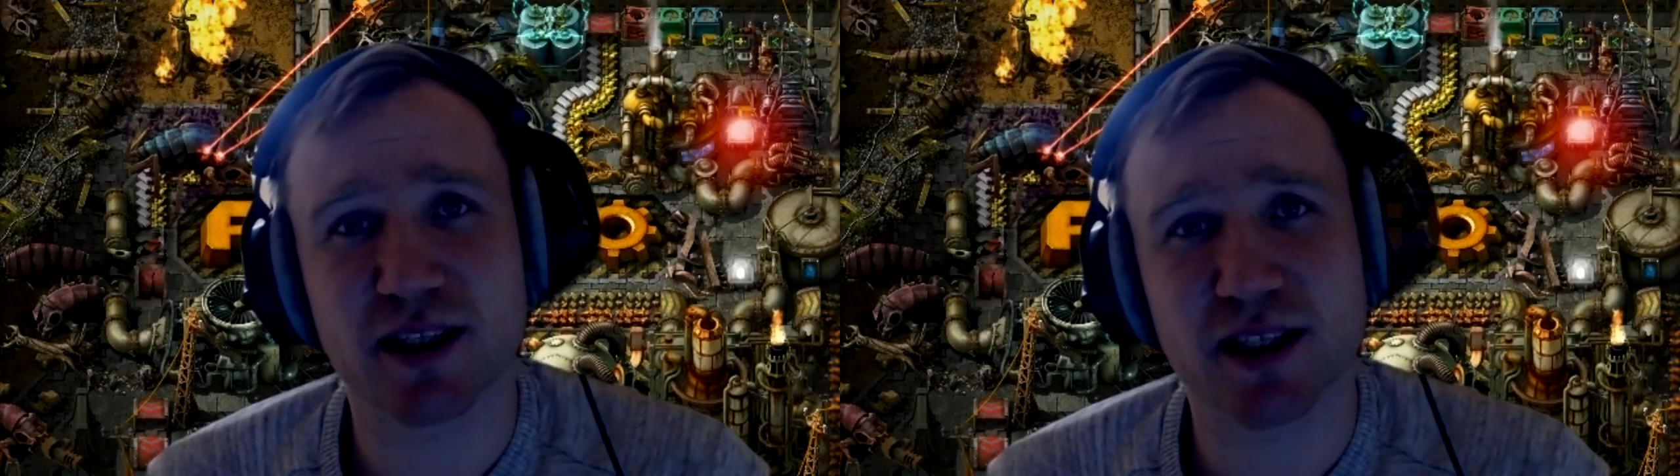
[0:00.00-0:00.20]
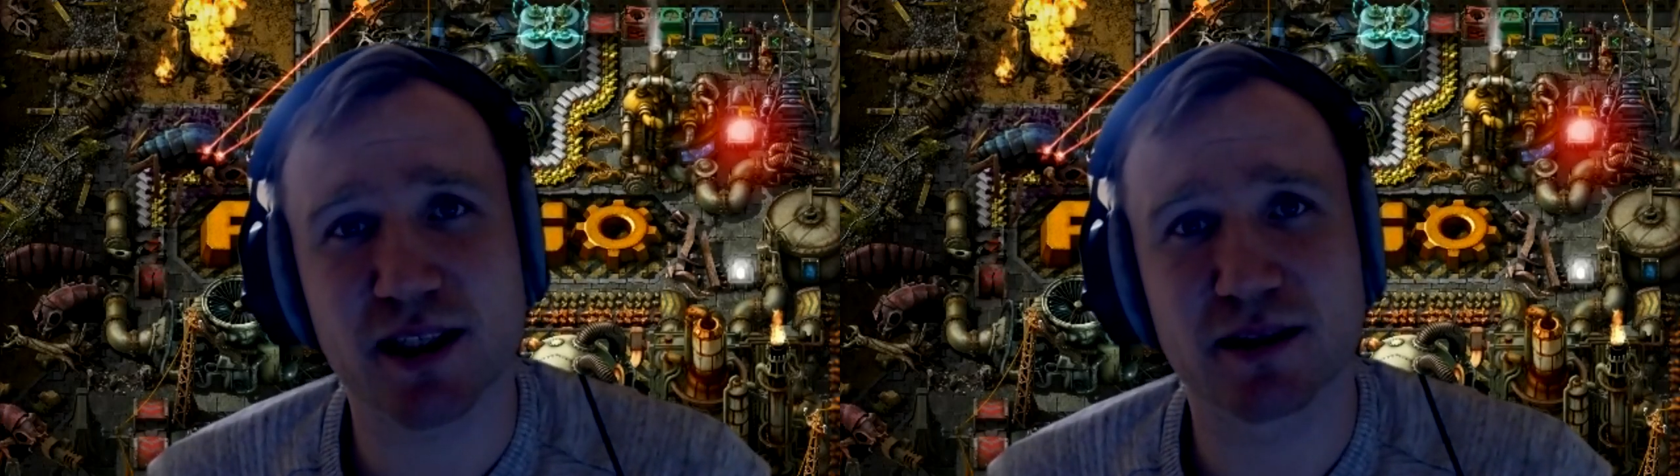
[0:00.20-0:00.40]

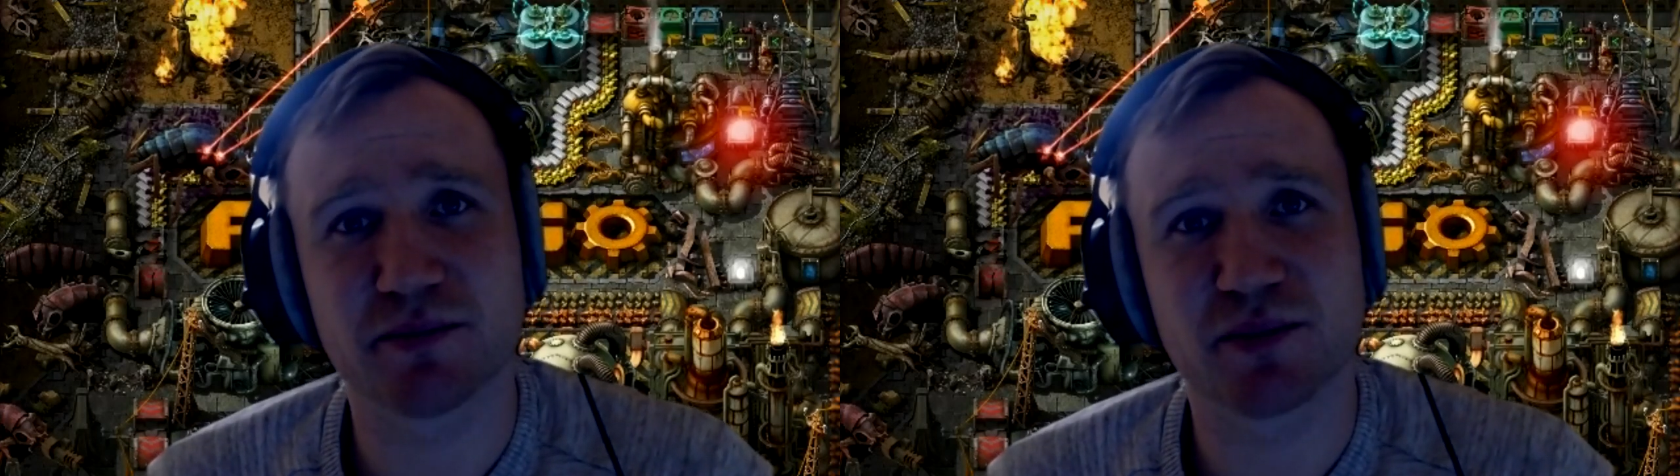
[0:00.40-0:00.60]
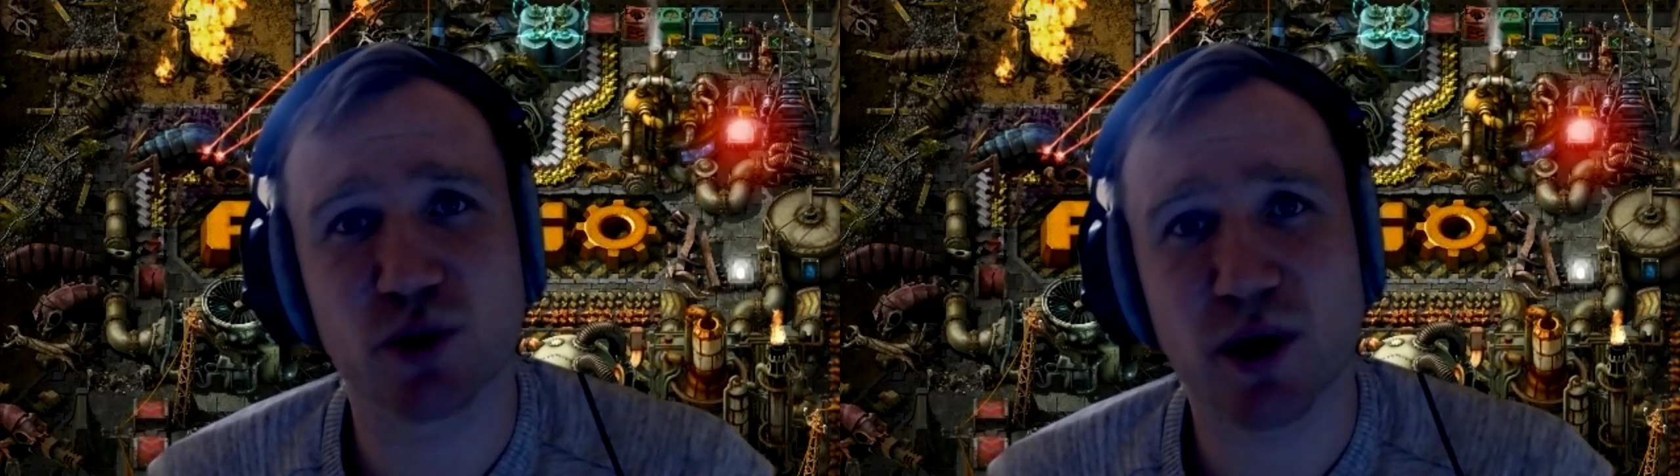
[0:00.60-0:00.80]
dass
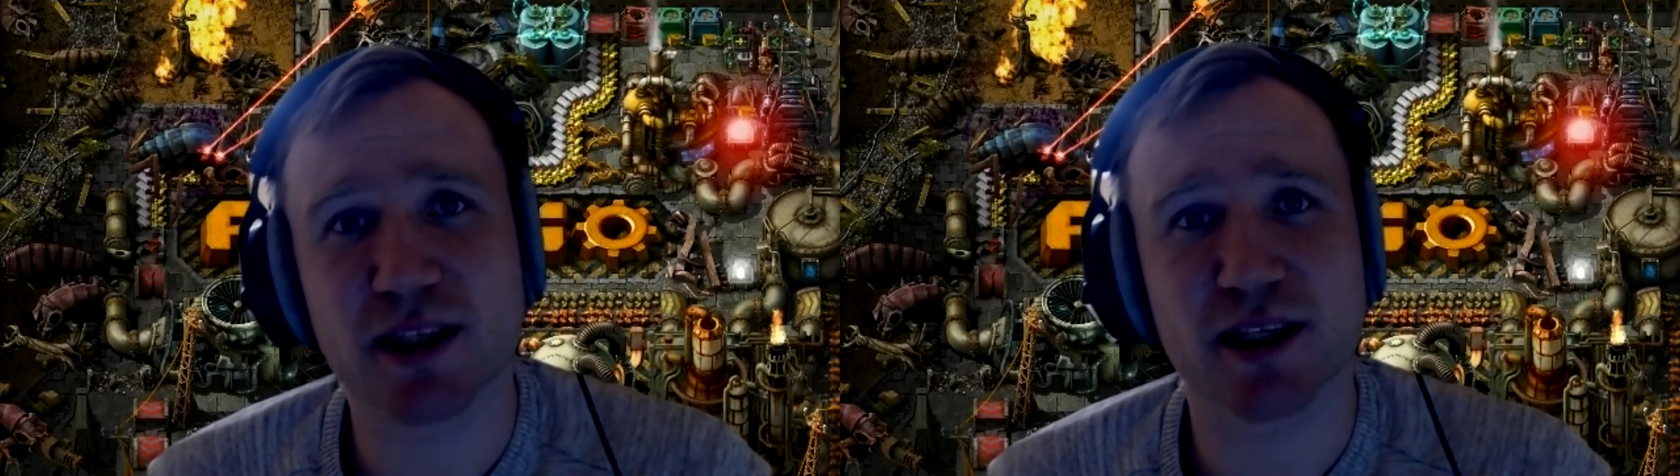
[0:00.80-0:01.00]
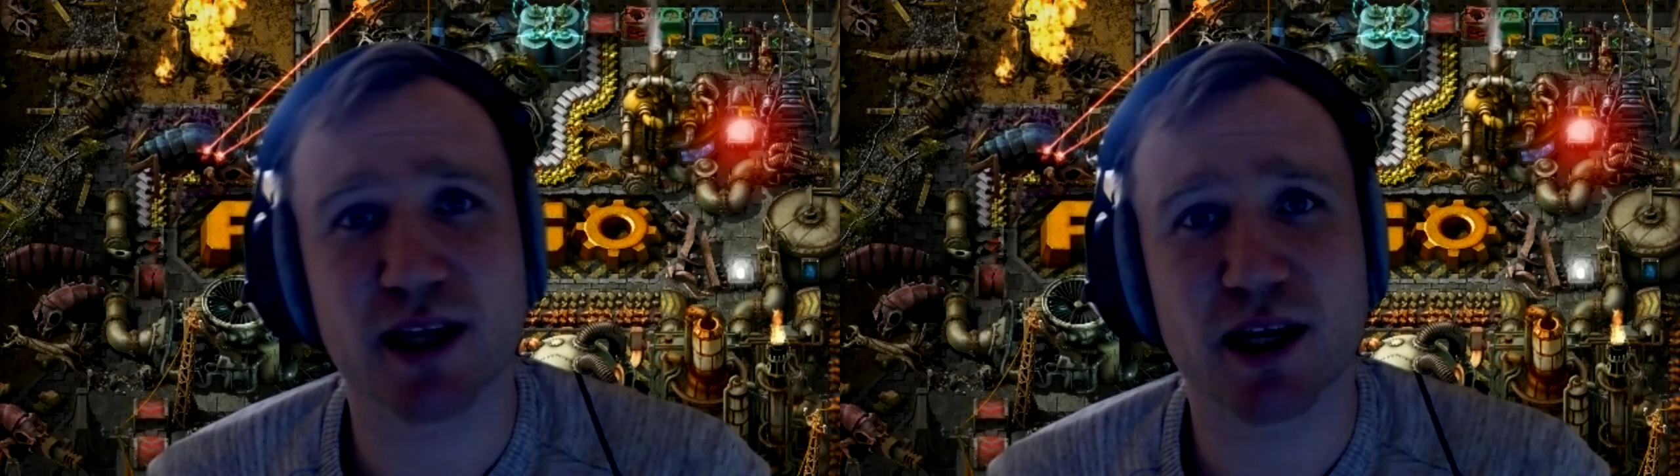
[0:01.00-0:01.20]
eben so ein
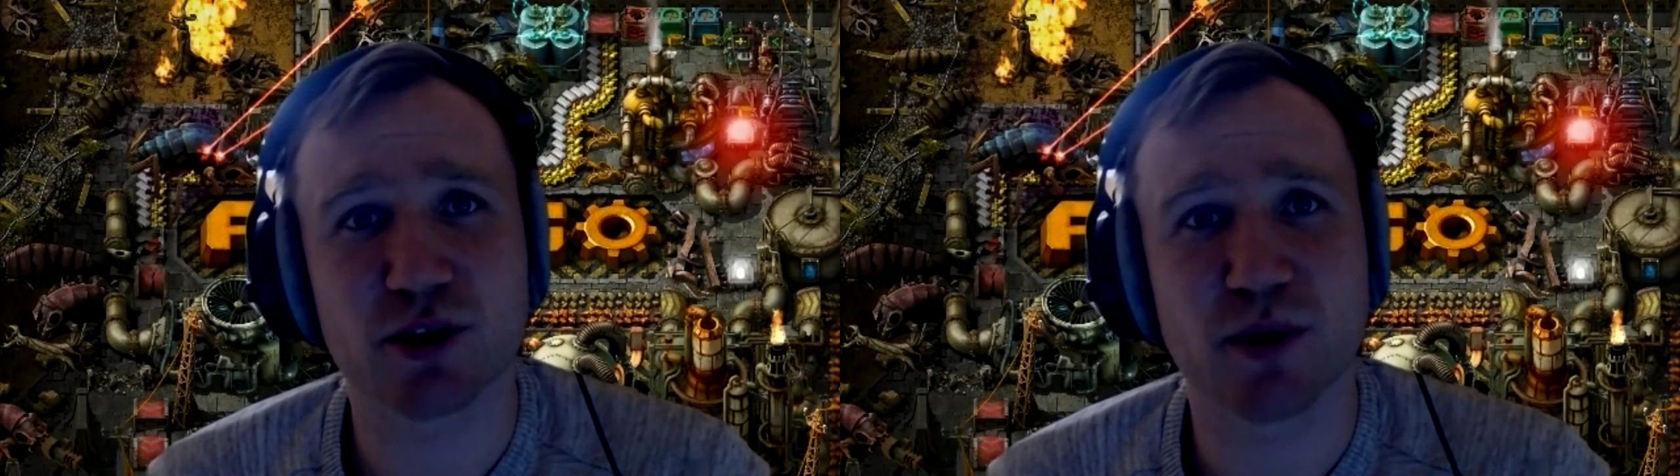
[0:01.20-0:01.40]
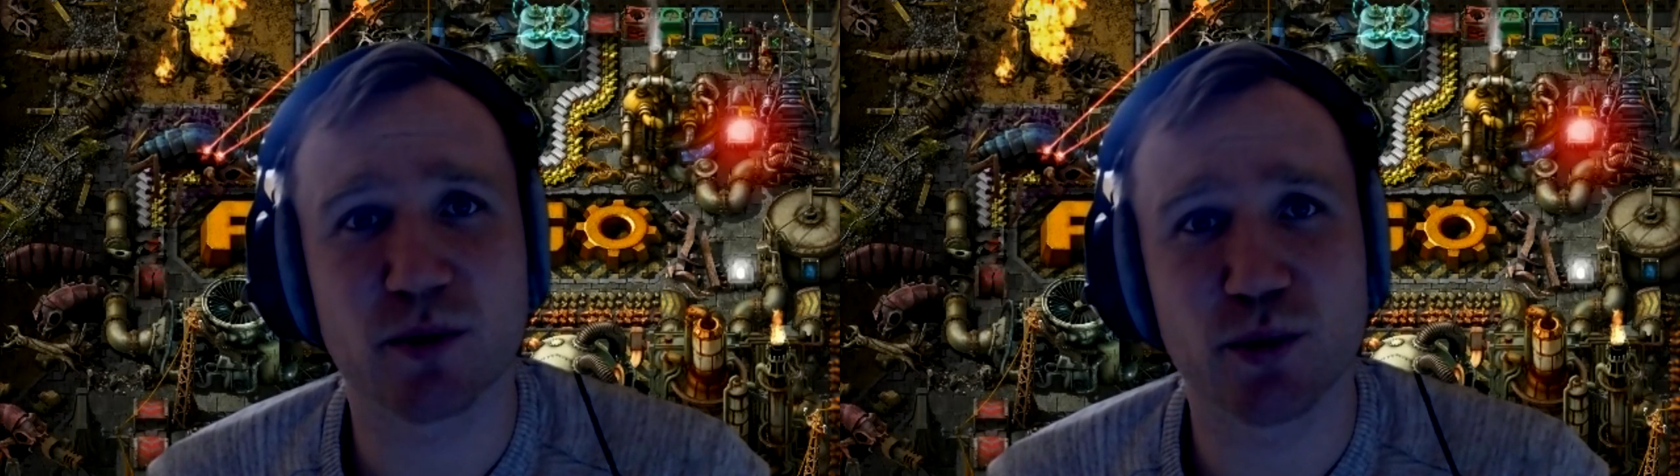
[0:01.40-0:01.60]
Szenario
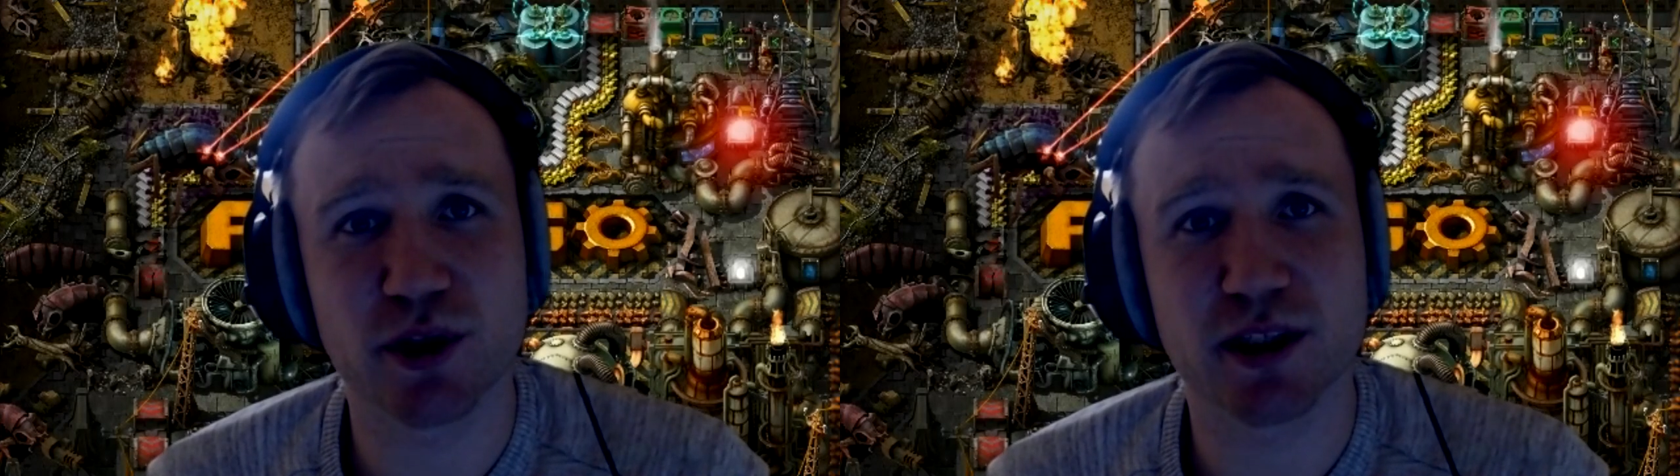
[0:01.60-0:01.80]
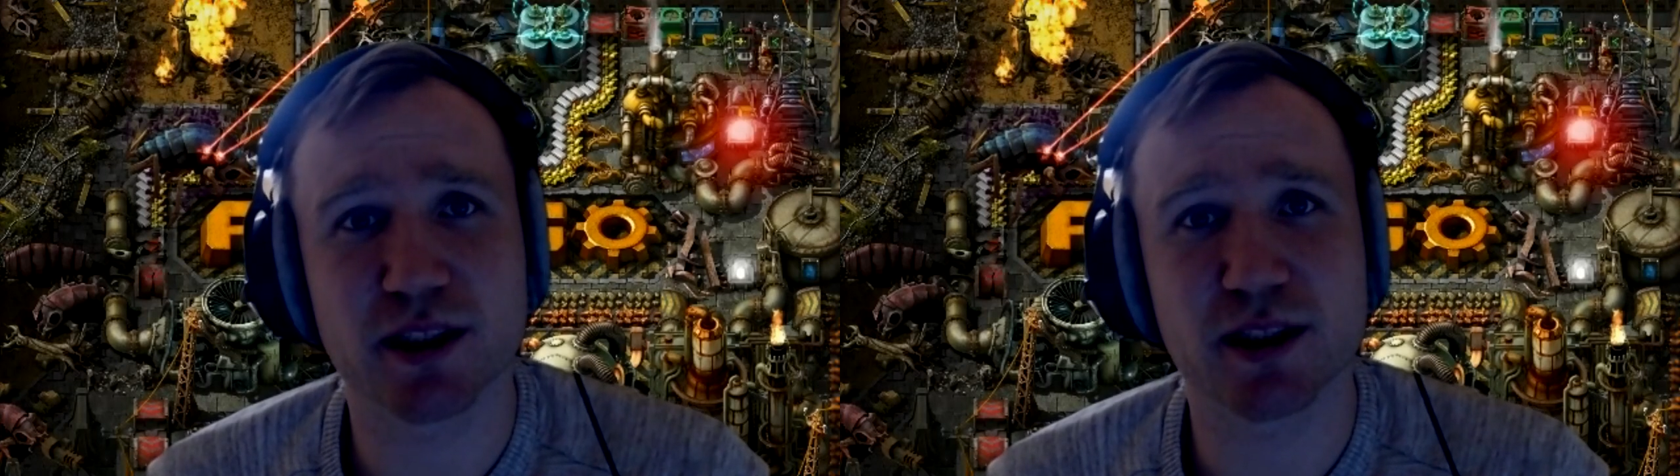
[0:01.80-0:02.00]
überhaupt
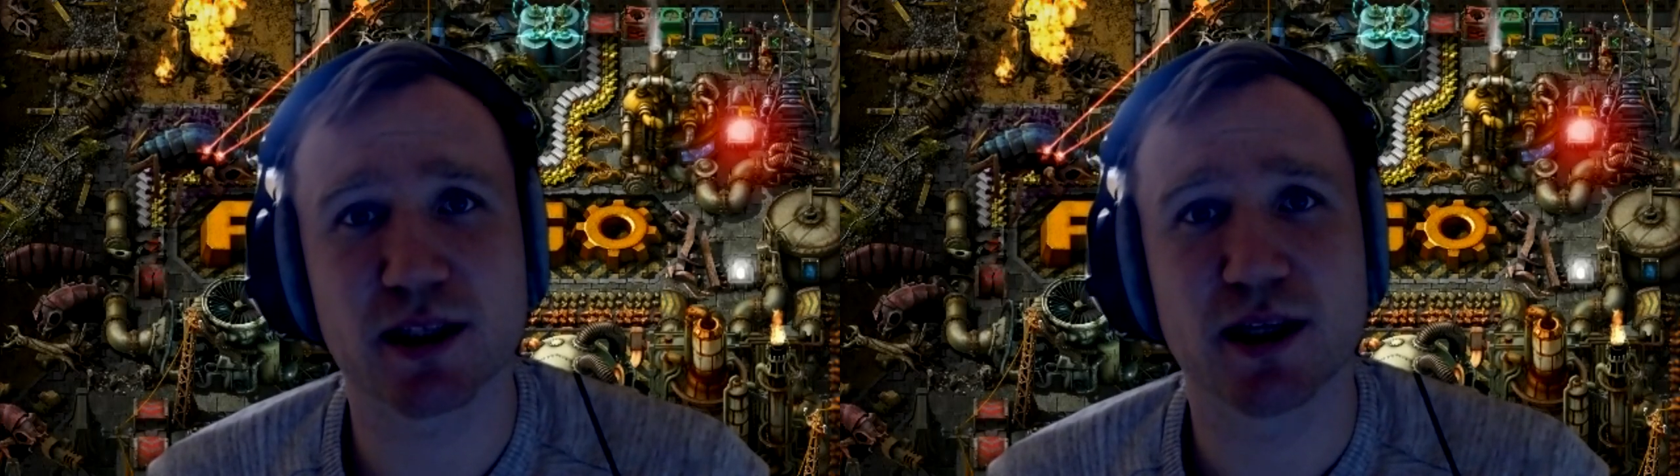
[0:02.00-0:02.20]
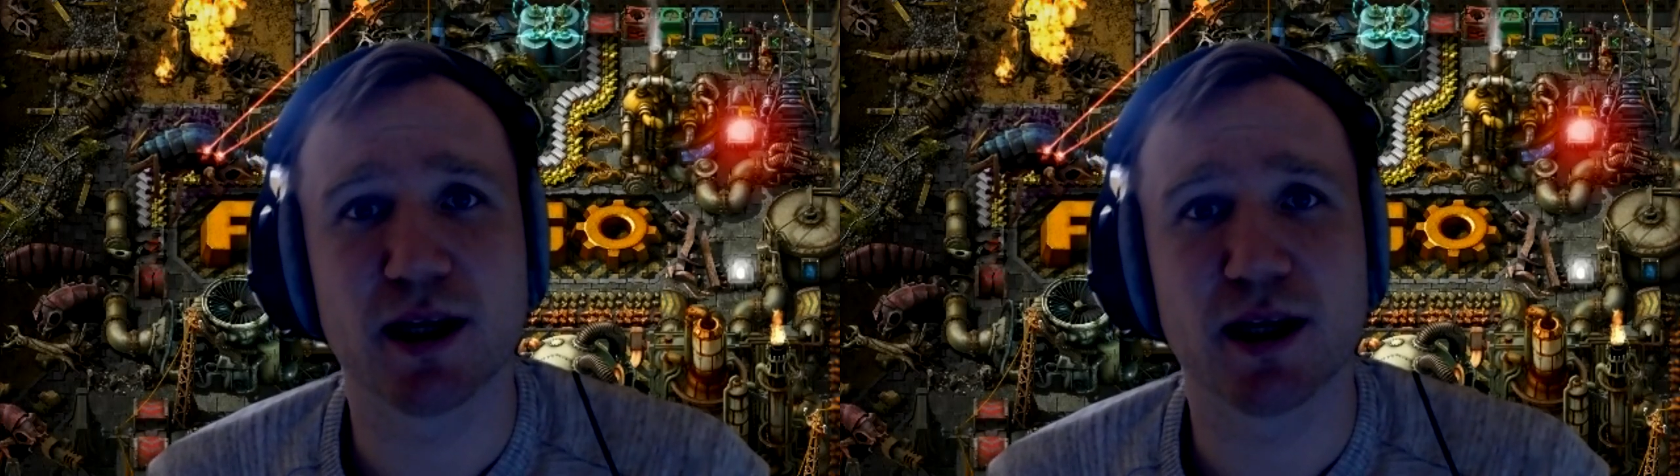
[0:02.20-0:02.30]
möglich ist.